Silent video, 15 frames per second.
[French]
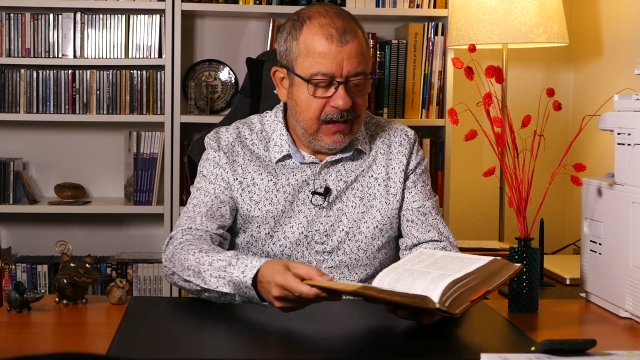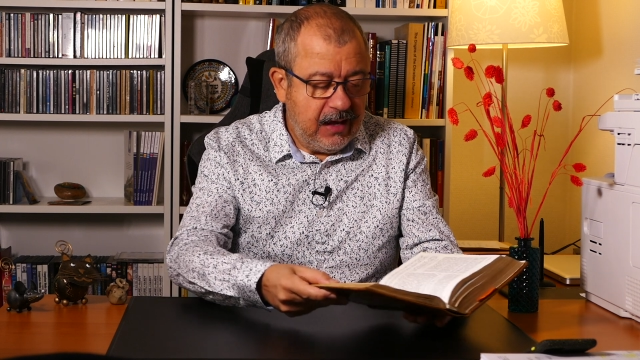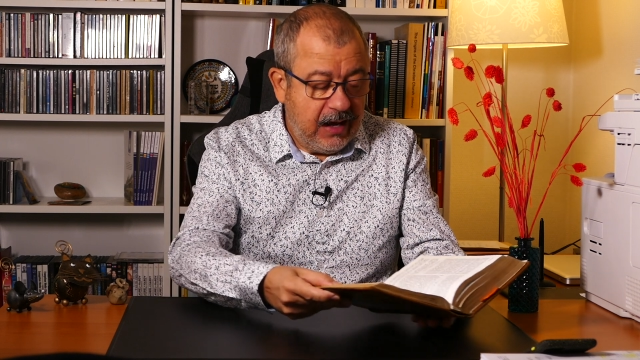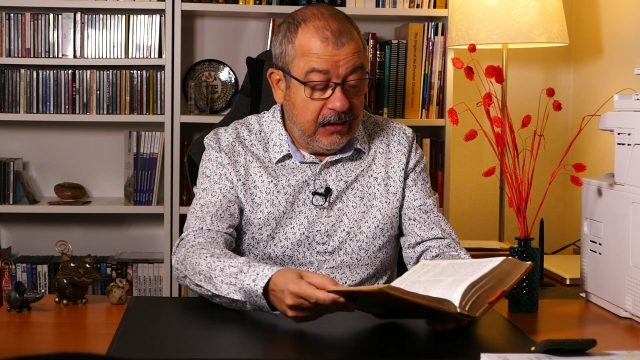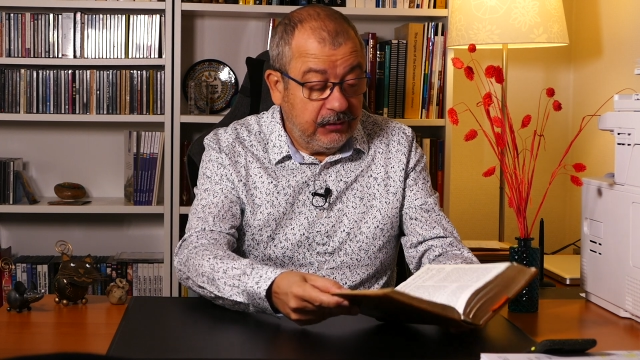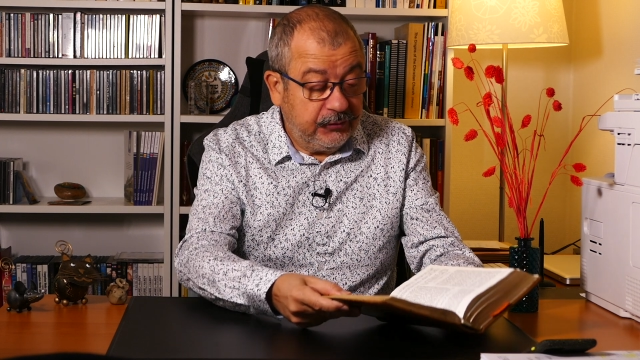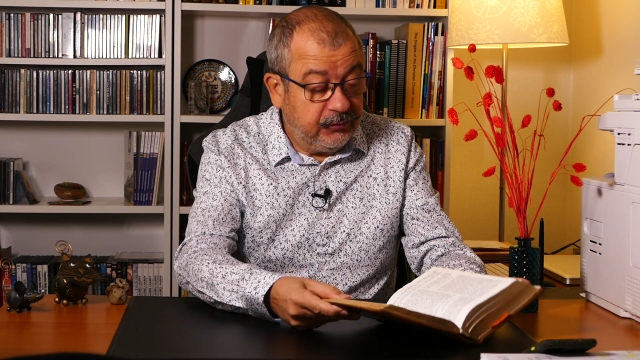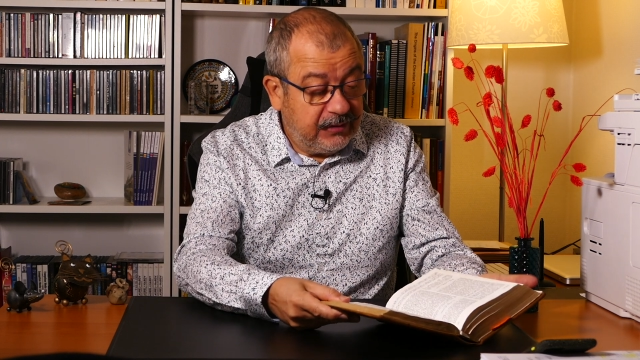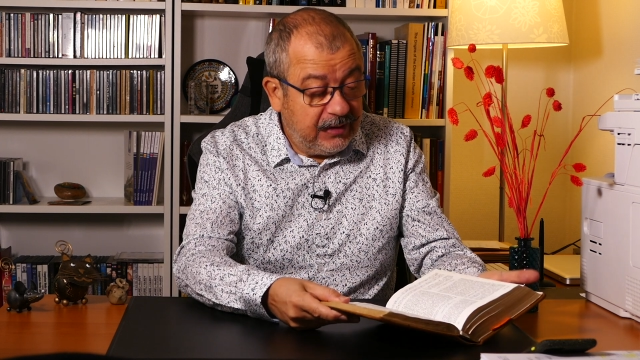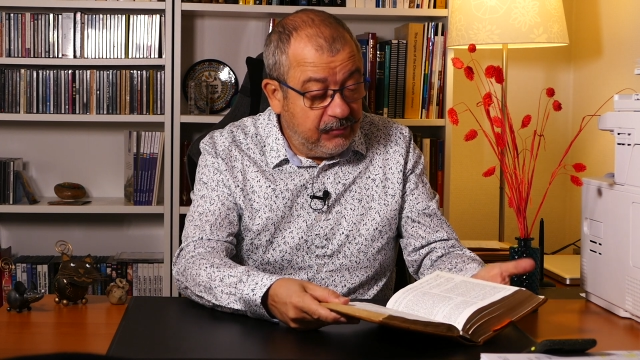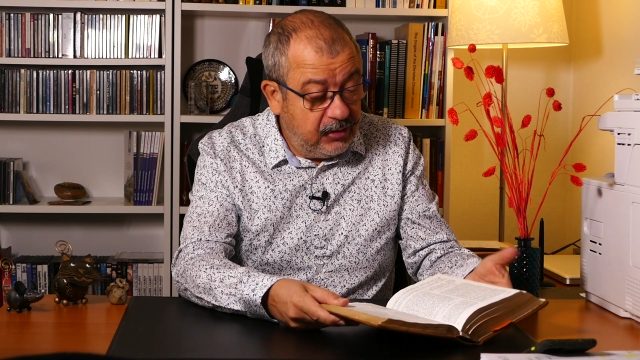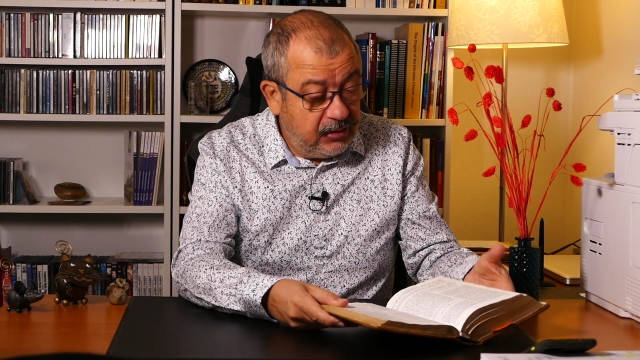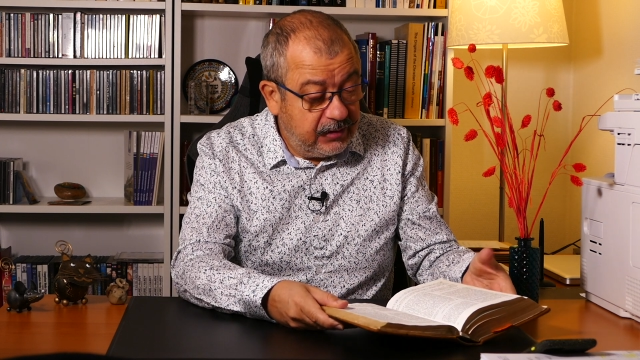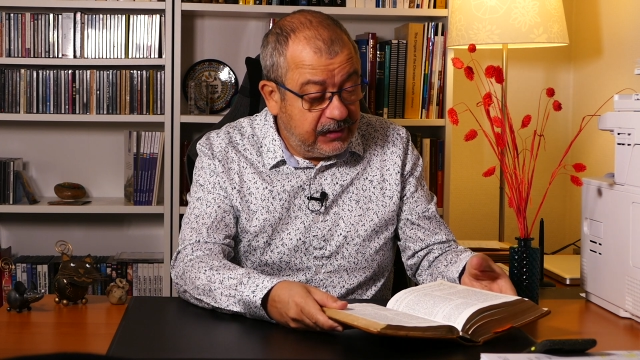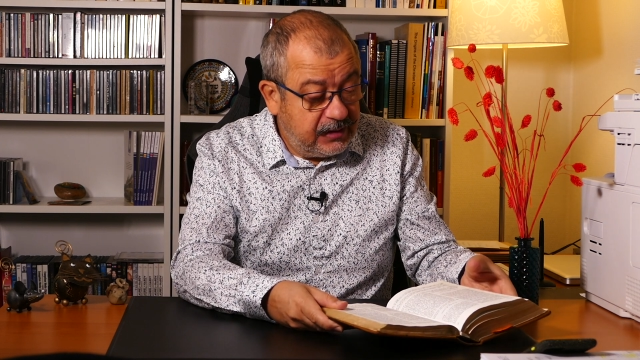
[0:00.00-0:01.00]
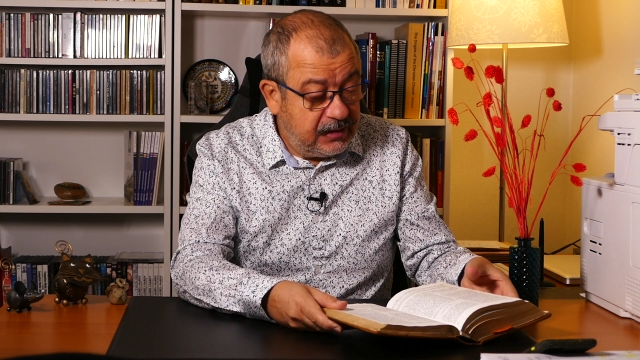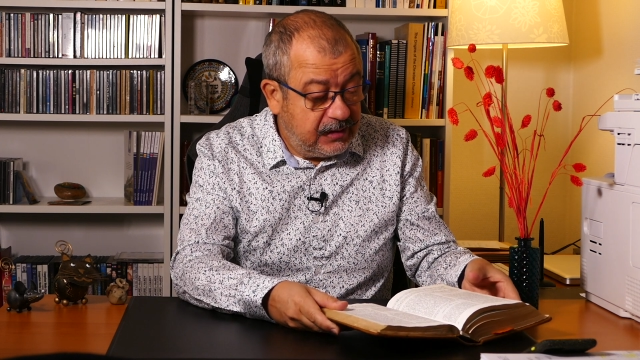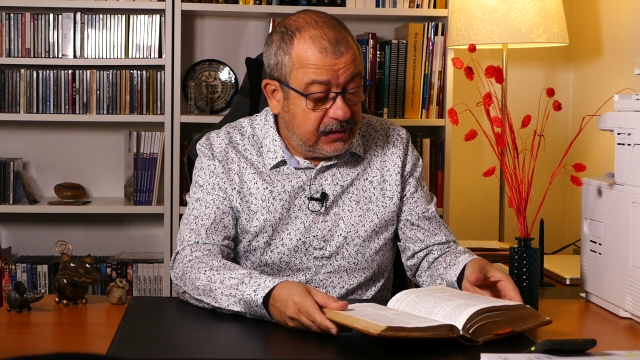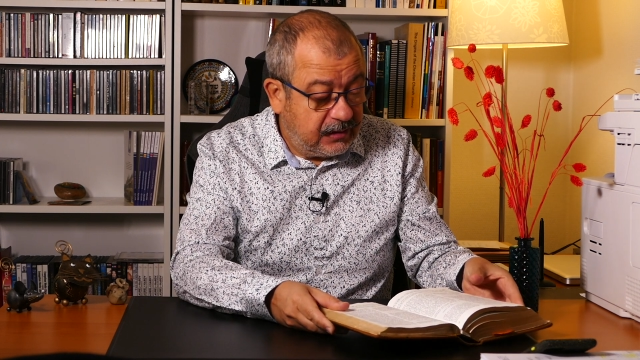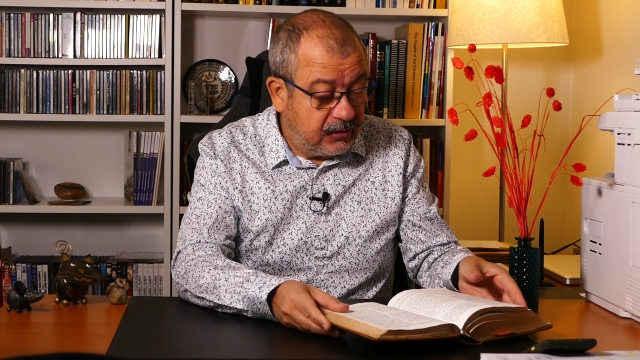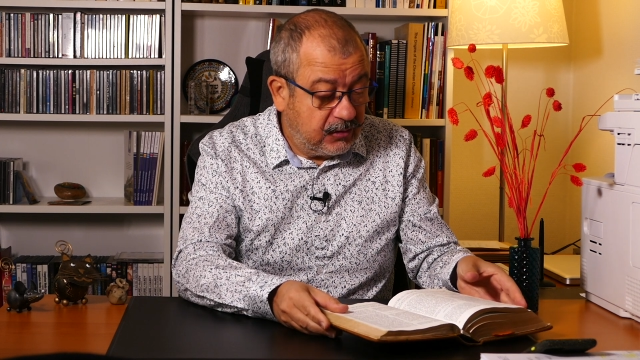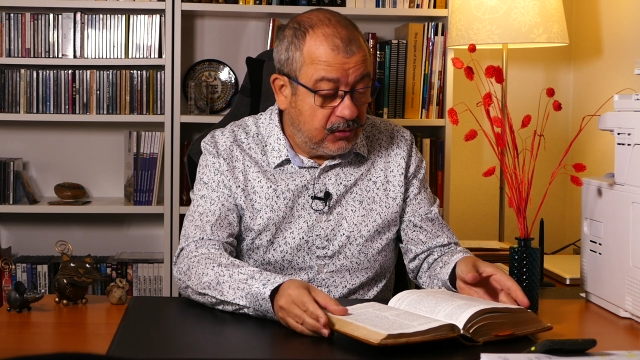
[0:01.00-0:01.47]
Alors tout d'abord,
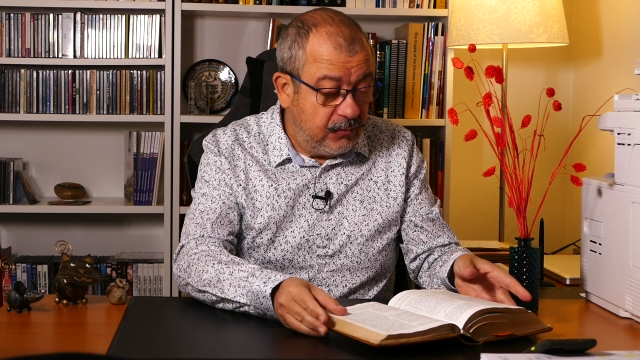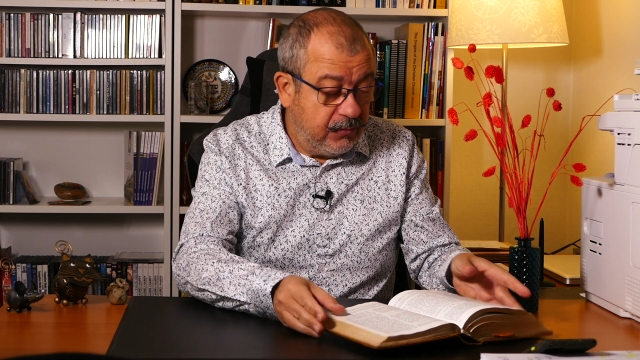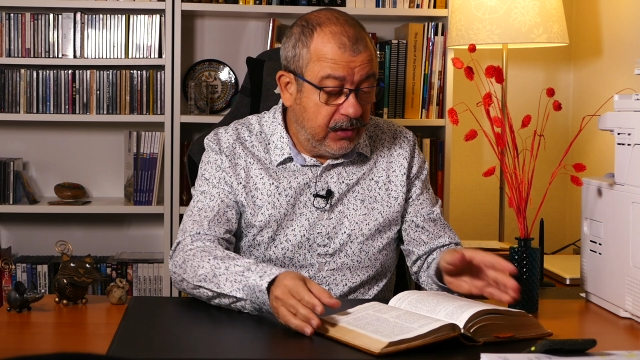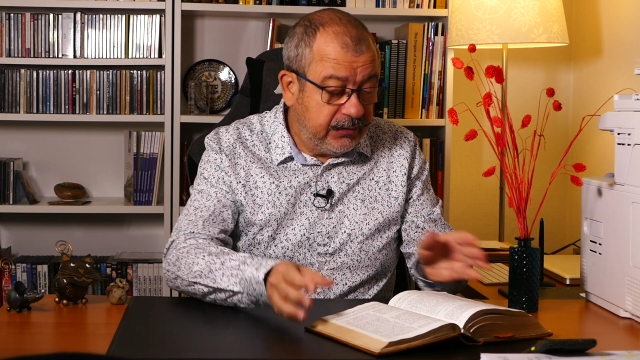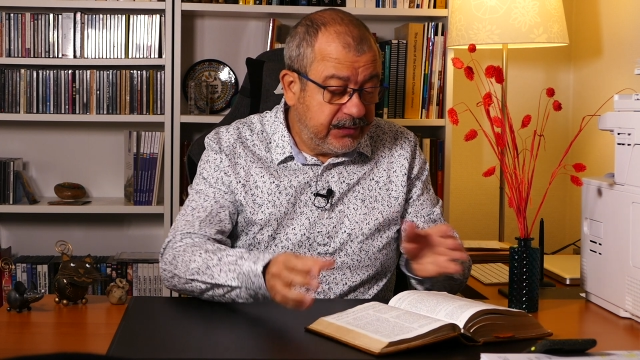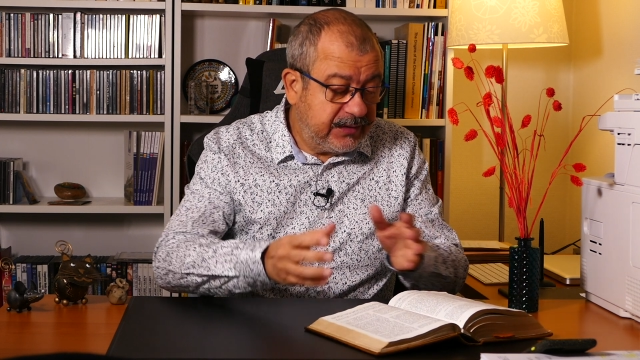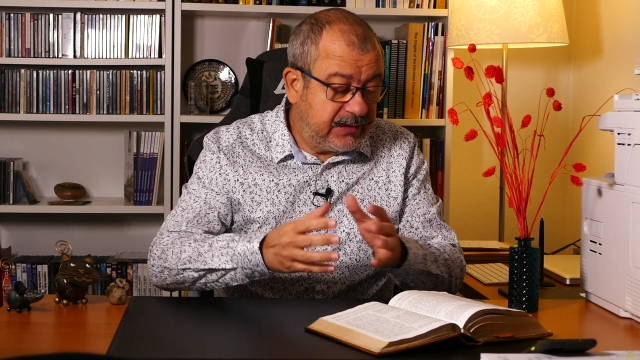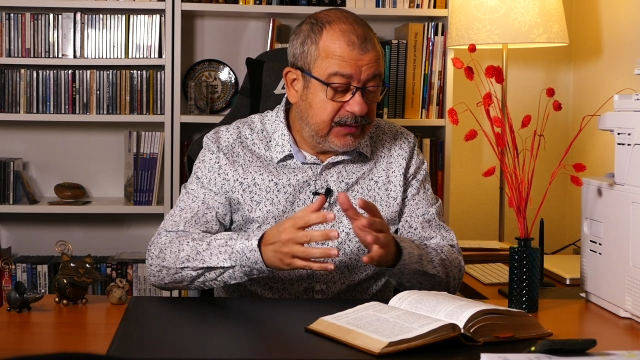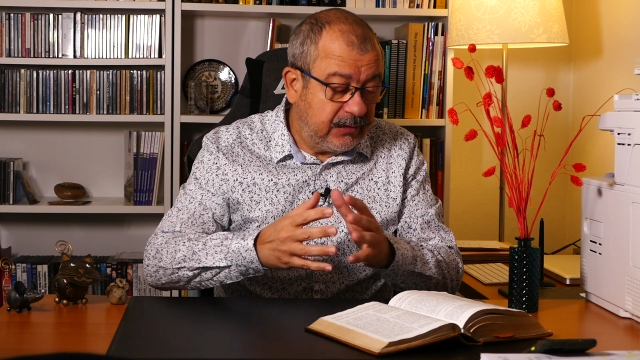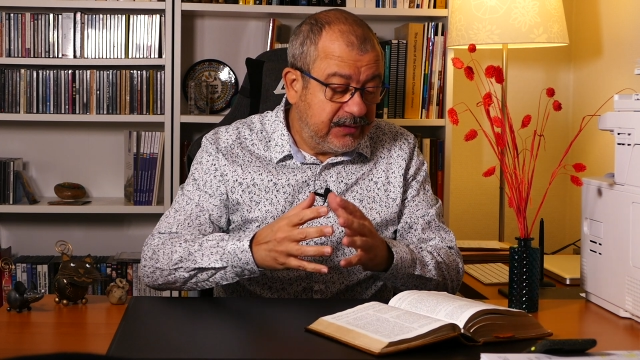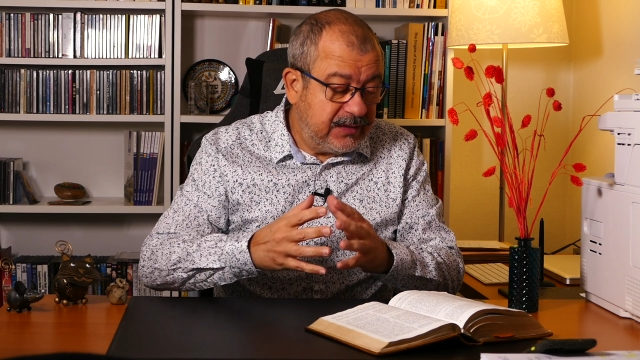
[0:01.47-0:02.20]
il commence en